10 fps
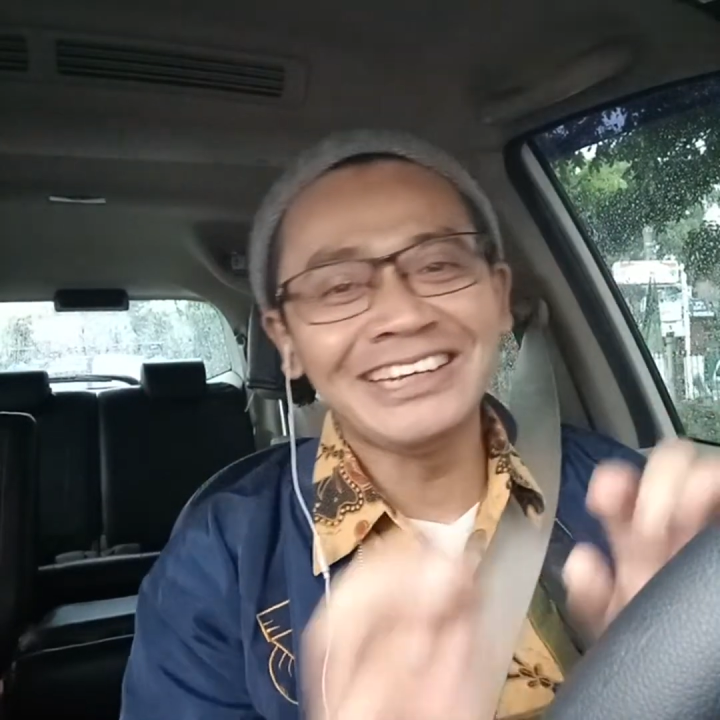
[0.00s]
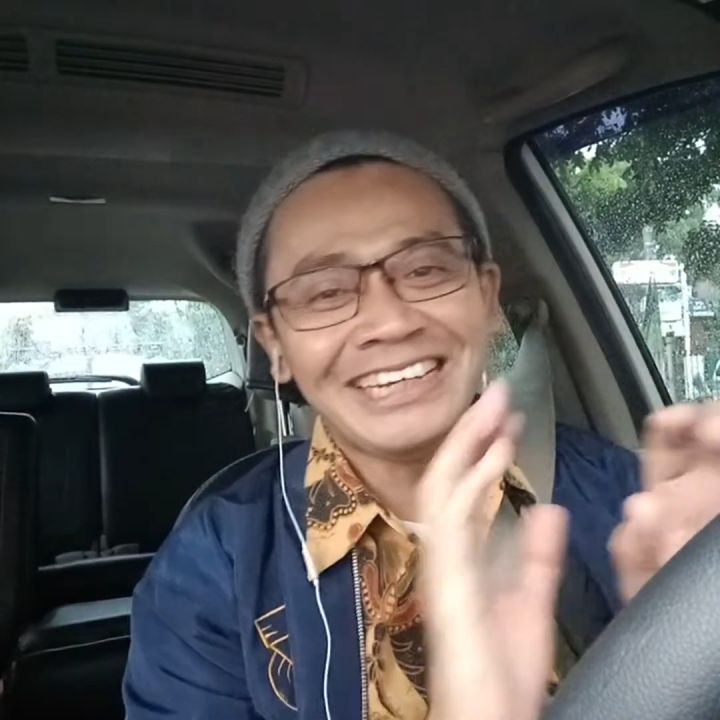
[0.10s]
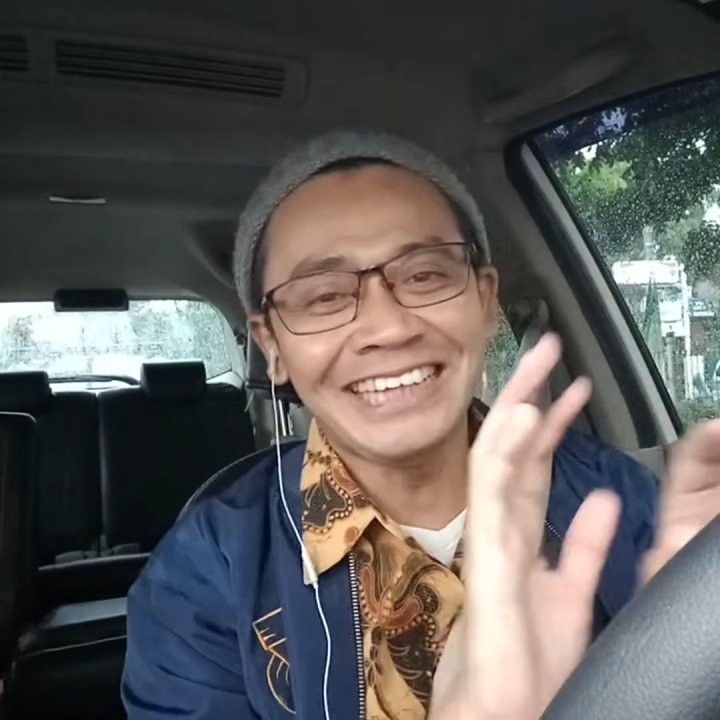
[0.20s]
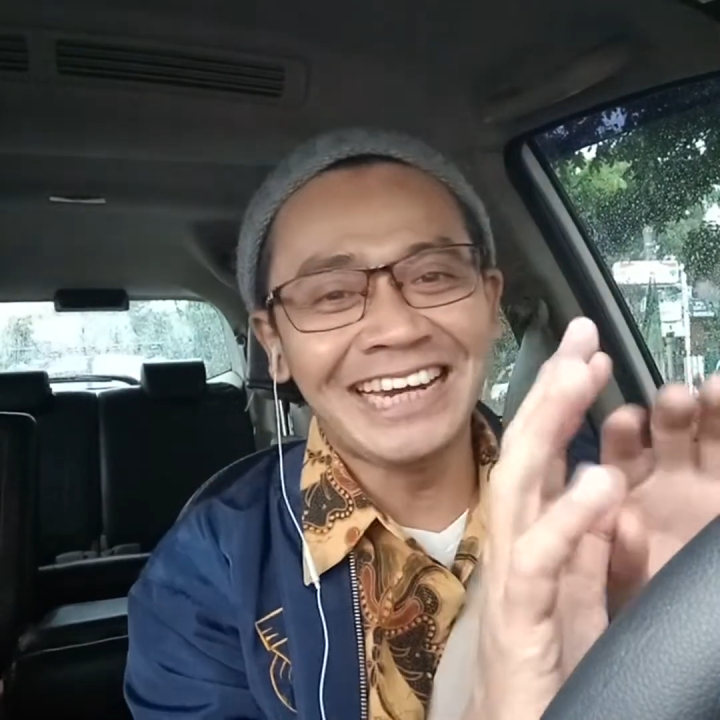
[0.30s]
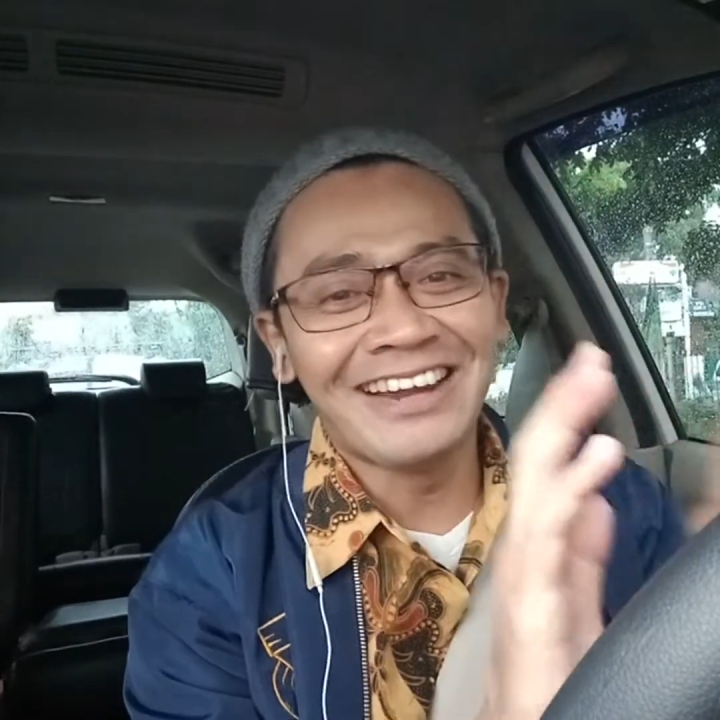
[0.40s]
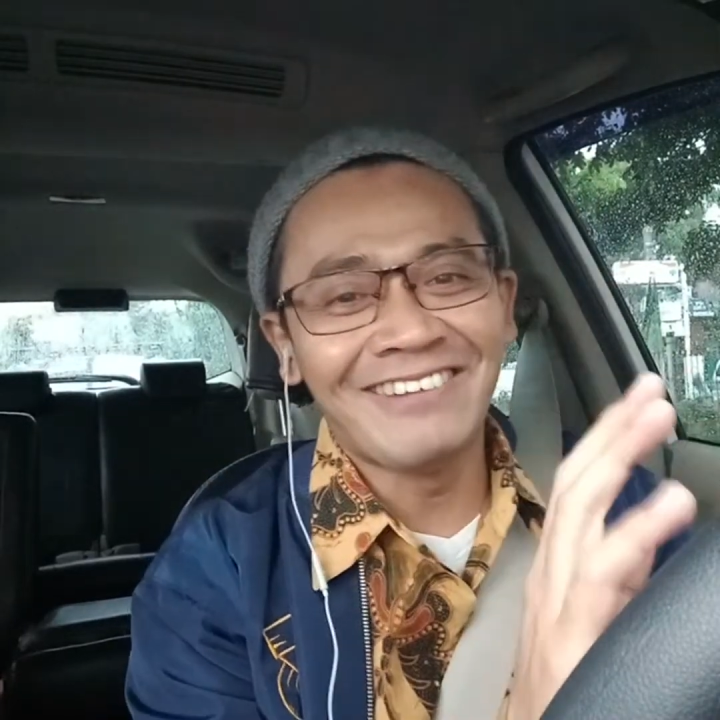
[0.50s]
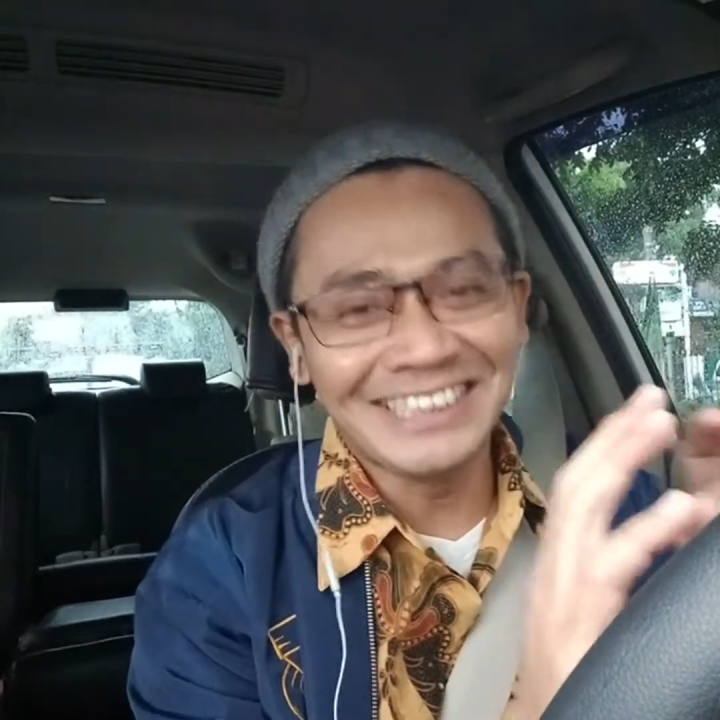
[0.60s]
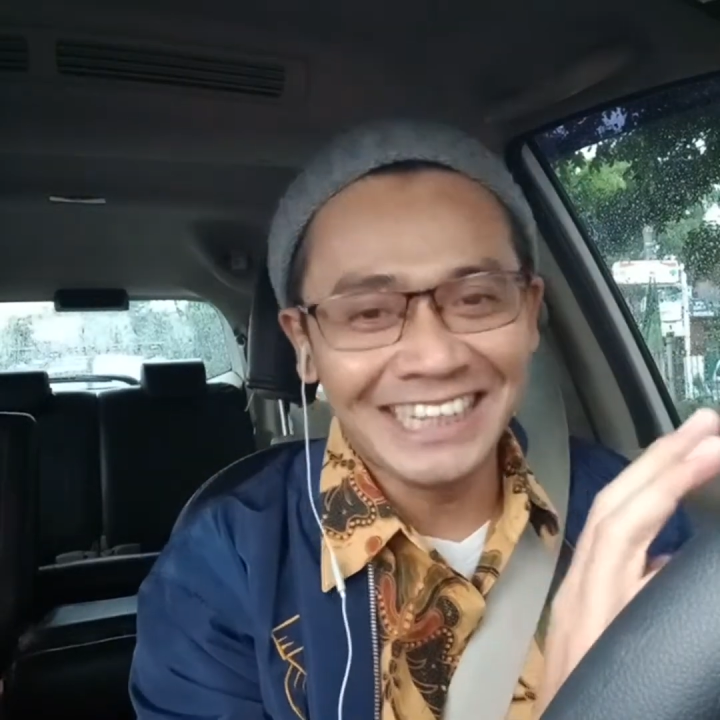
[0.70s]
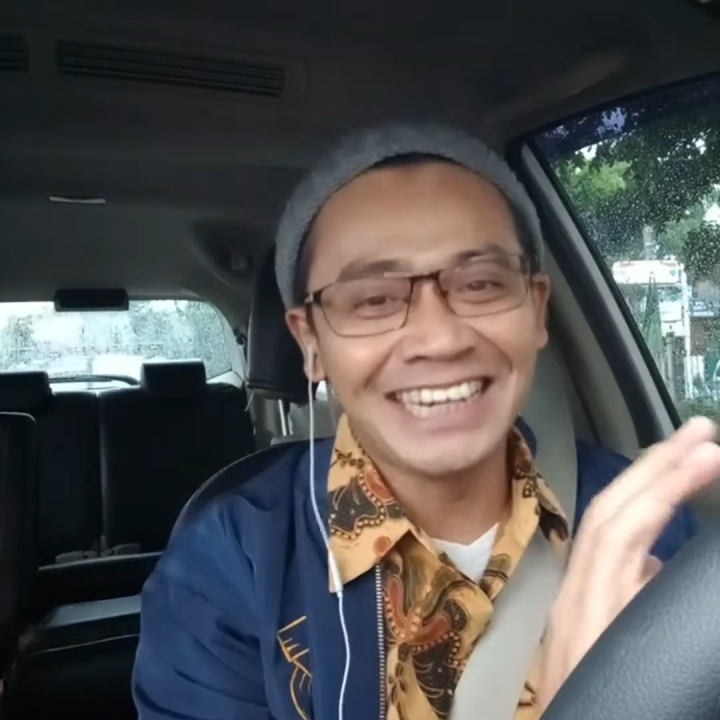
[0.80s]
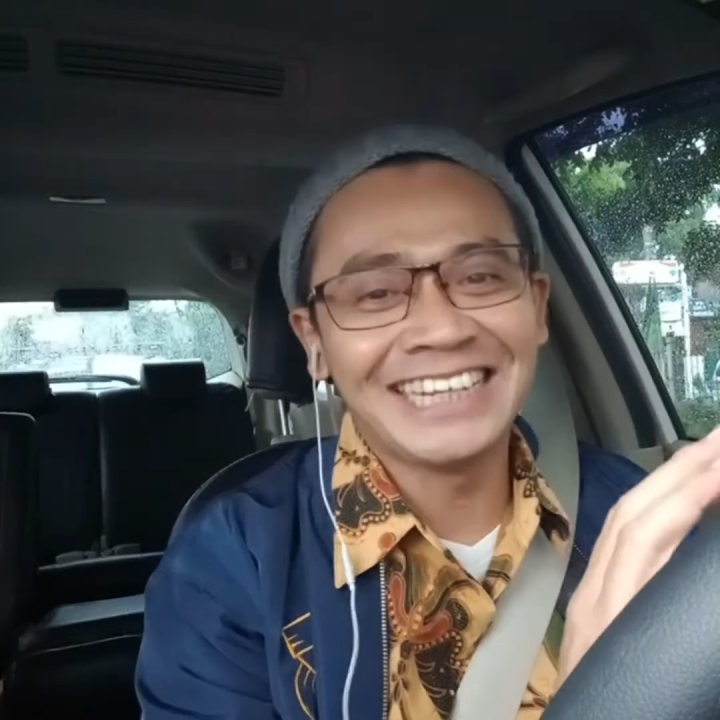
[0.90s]
gitu kita ada
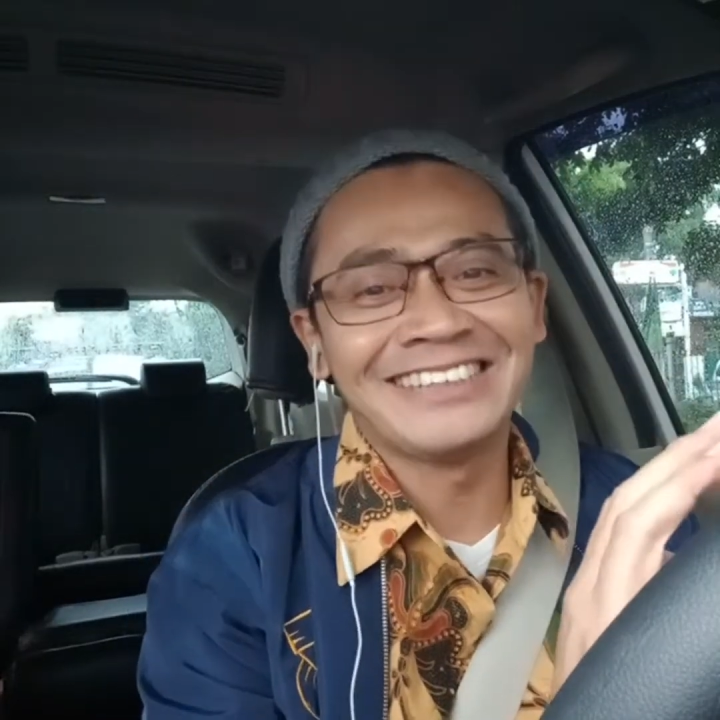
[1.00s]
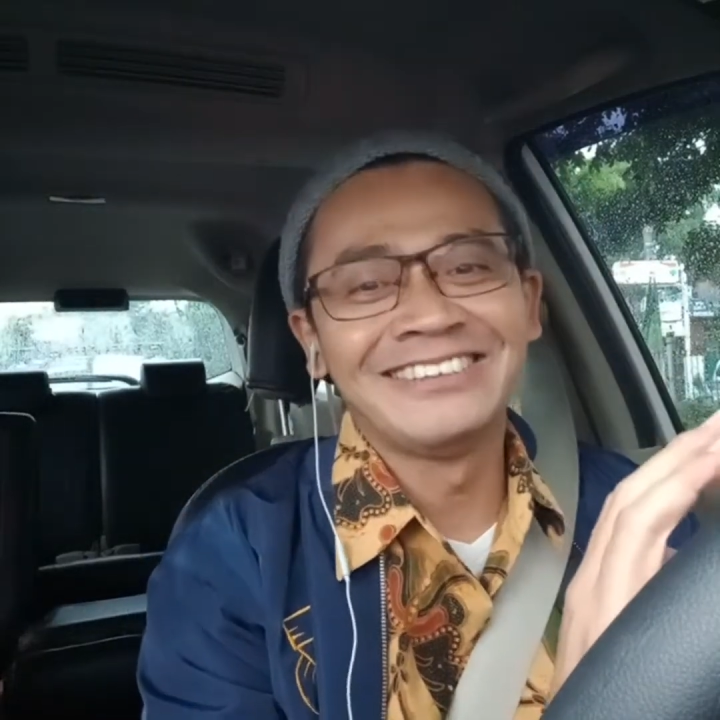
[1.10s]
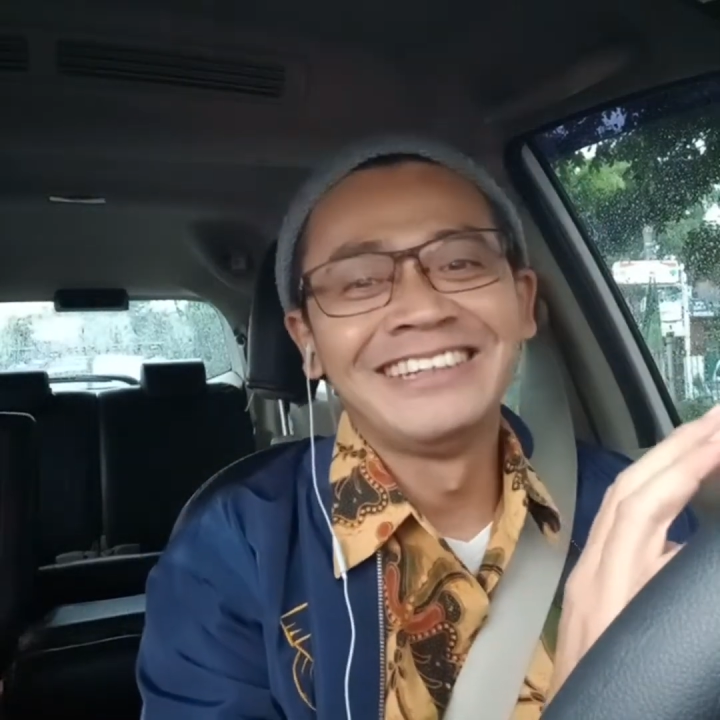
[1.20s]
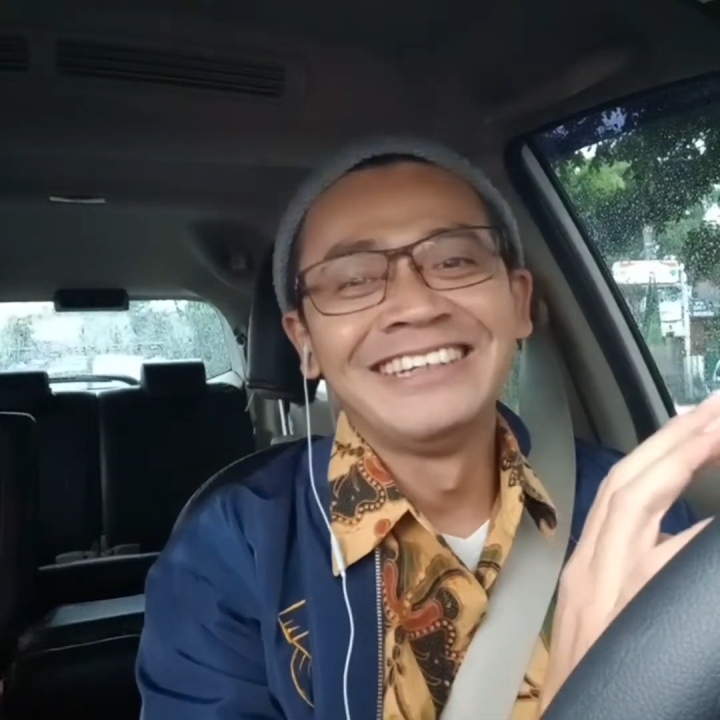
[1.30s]
masalah gitu